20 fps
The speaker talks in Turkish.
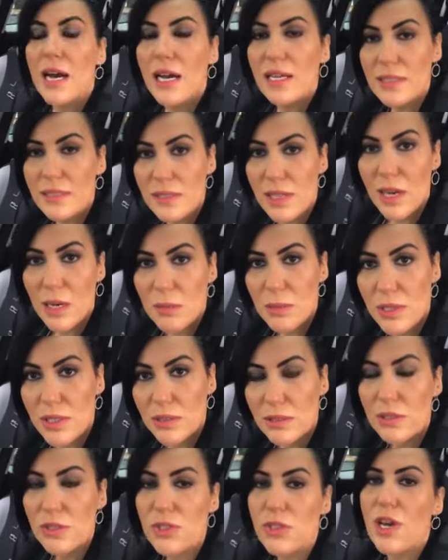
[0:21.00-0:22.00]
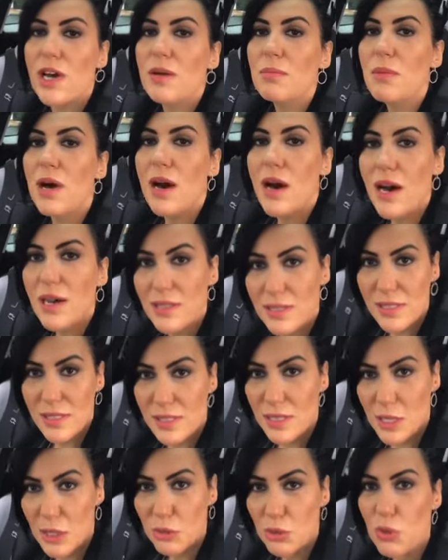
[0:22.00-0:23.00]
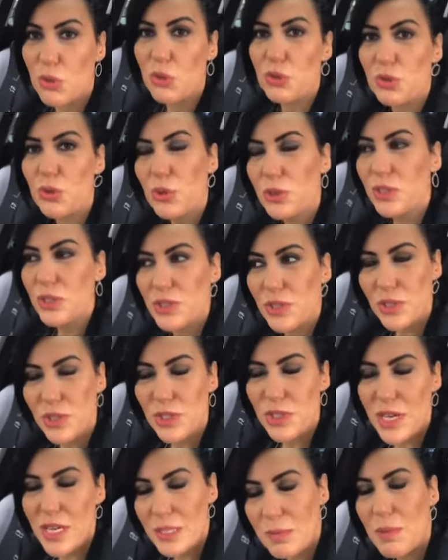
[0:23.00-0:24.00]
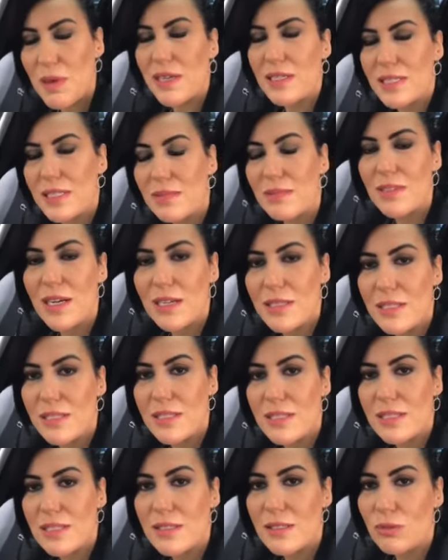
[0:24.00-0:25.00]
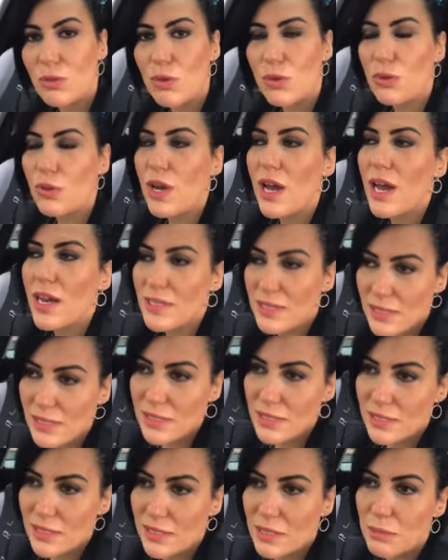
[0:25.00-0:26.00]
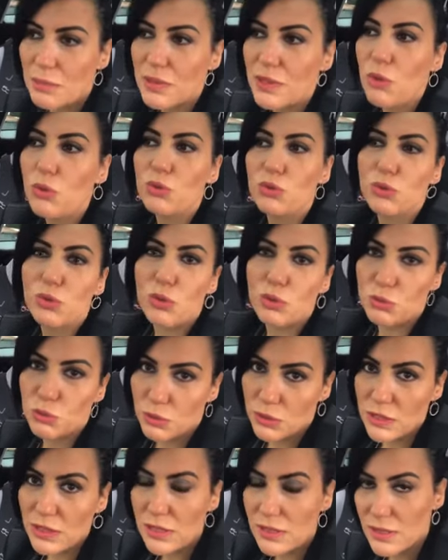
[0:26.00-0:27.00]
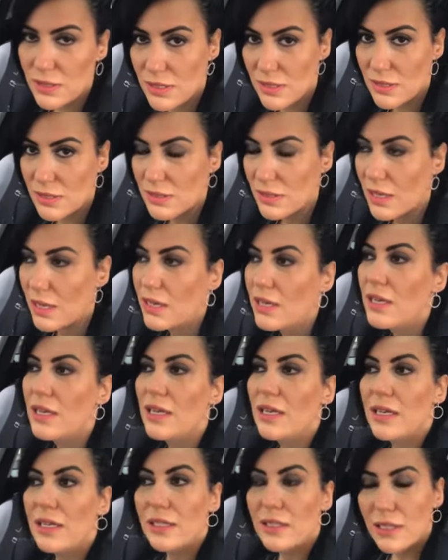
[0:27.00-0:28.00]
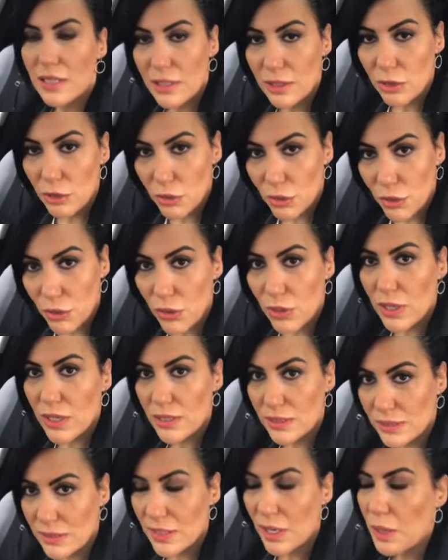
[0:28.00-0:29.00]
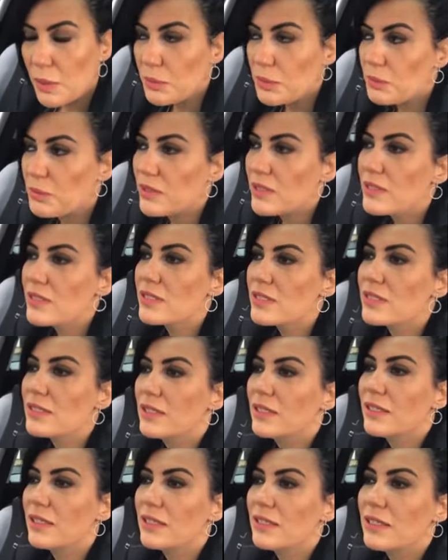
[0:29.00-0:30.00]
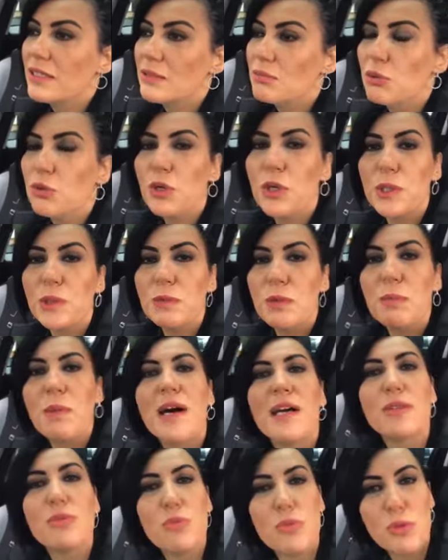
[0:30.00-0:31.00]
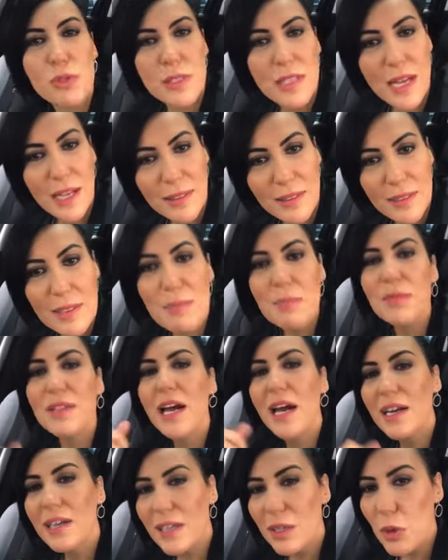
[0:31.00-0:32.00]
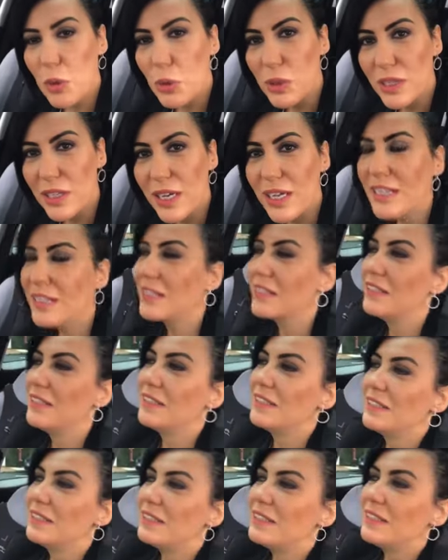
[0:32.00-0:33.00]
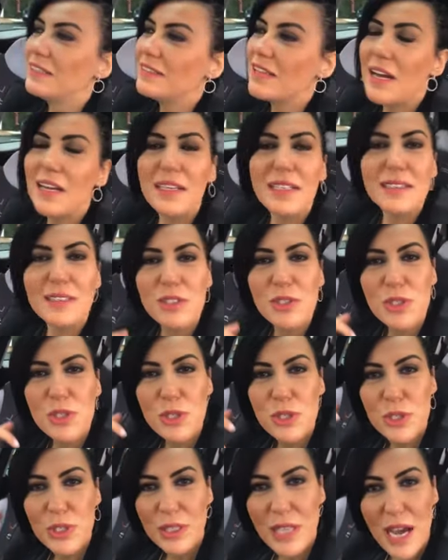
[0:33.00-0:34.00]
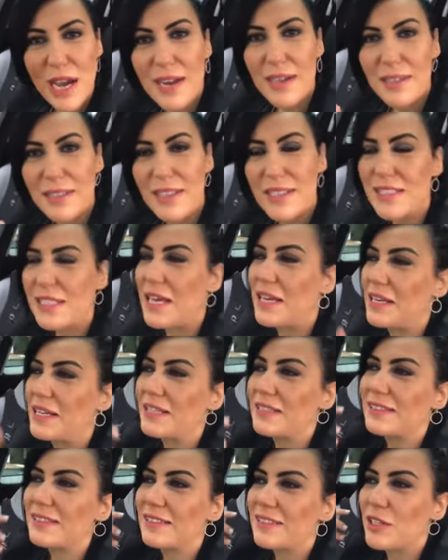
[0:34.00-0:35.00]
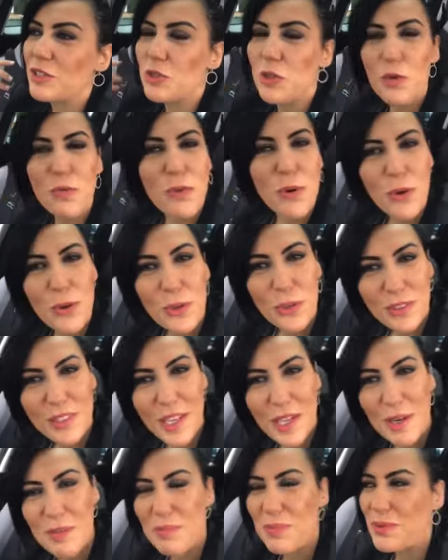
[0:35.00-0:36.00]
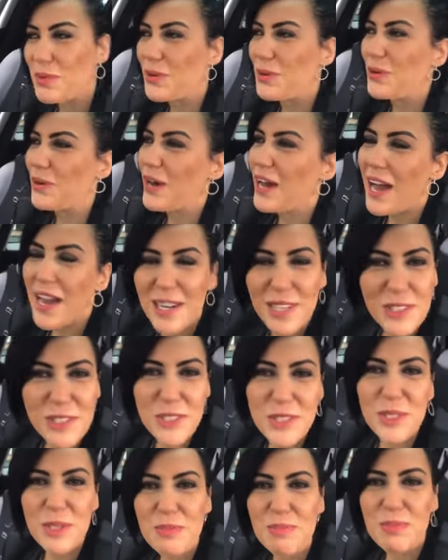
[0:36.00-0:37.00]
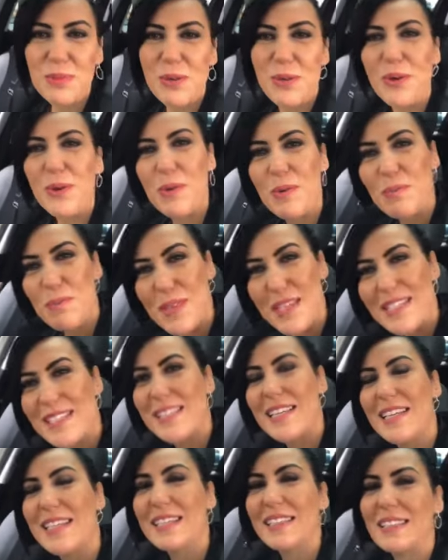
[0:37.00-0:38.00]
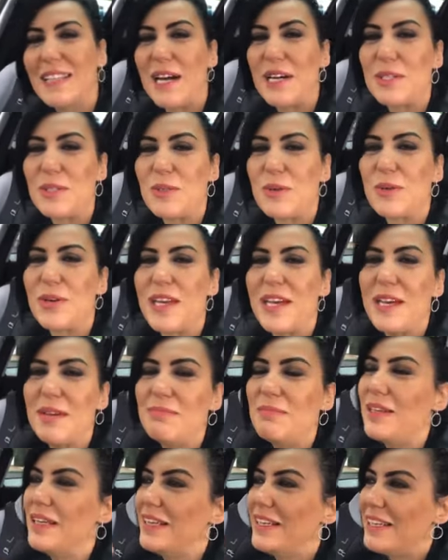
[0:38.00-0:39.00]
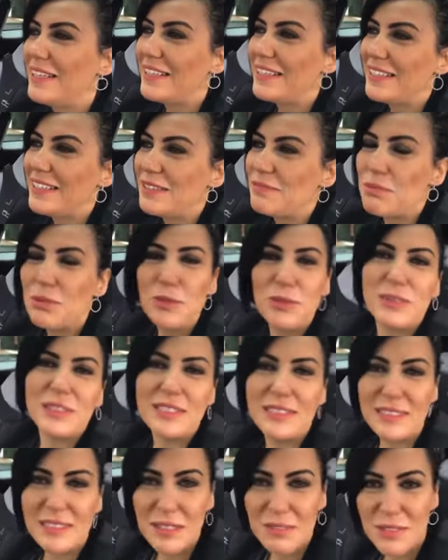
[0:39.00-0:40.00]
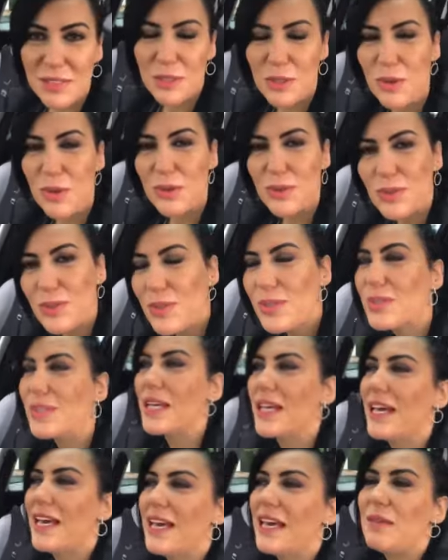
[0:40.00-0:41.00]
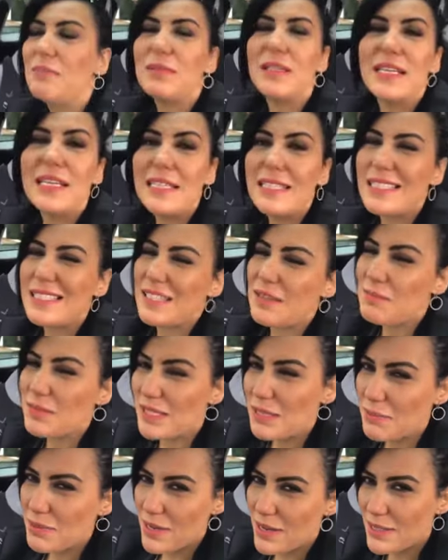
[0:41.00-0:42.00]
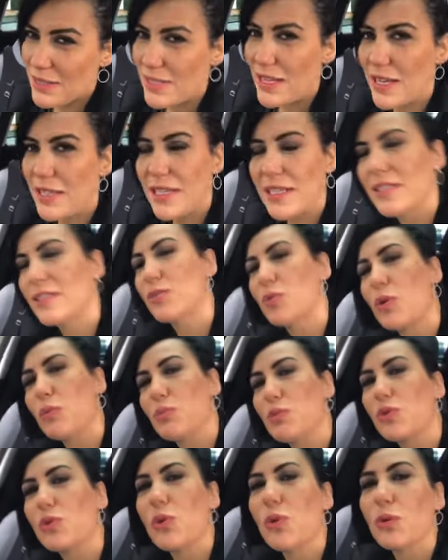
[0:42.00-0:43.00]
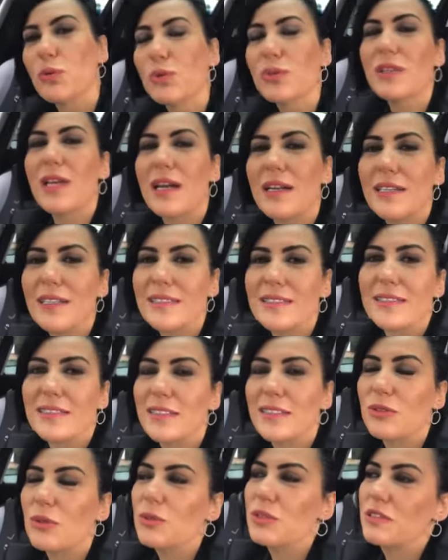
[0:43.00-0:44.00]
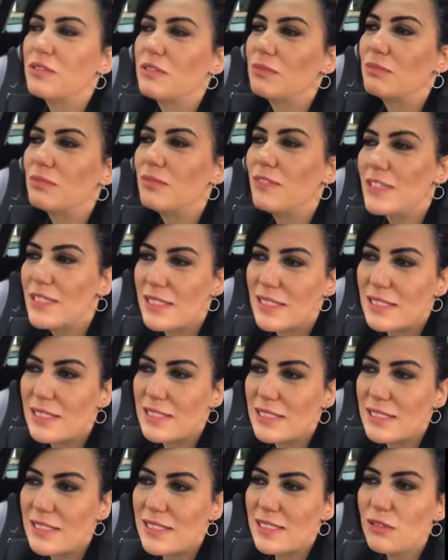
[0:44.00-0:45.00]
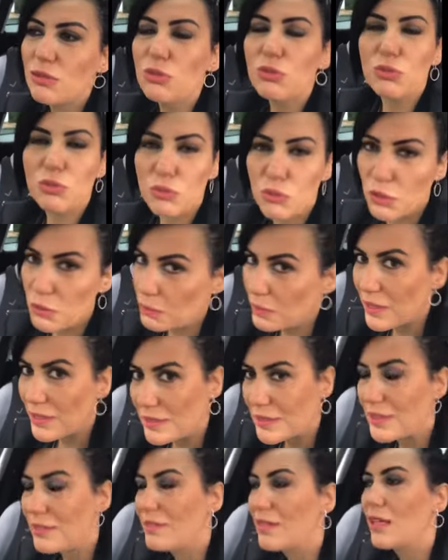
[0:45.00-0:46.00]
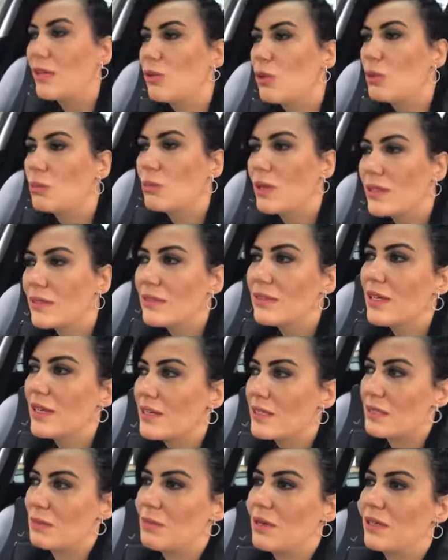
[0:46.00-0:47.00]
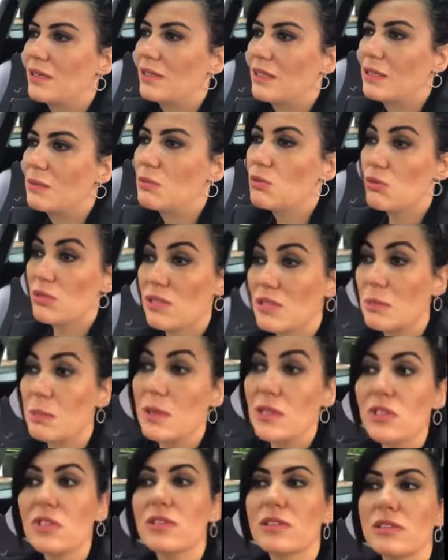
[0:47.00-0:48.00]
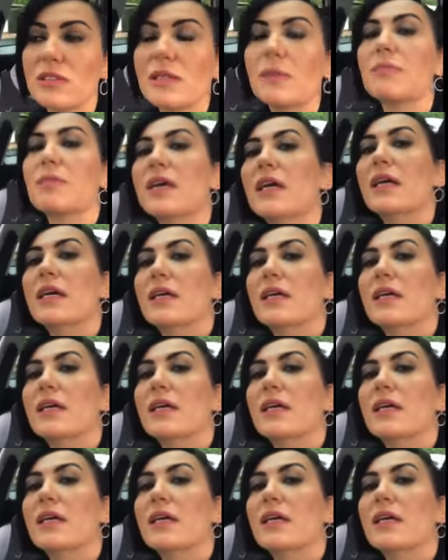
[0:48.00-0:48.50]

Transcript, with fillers: Halit abiyi alacağım. Aksaray'a doğru yola çıkacağız. Pertevniyal Lisesi'ne doğru. Her seneki gibi onur konukları arasında geliyor Halit abimiz. E, bu görevi ben üstlendim. Dernek olarak e, dernekte çalışan herkes gerektiğinde şoförlük de yapıyor. Her işi yapıyor. Biz de yıllar sonra hem e, bunun tadına varıyoruz hem de lisemize biraz daha geri dönmüş olduk. Dernekteki görevimin vesilesiyle gurur duyuyorum Pertevniyal olmaktan. Her zamanki gibi 145 yıllık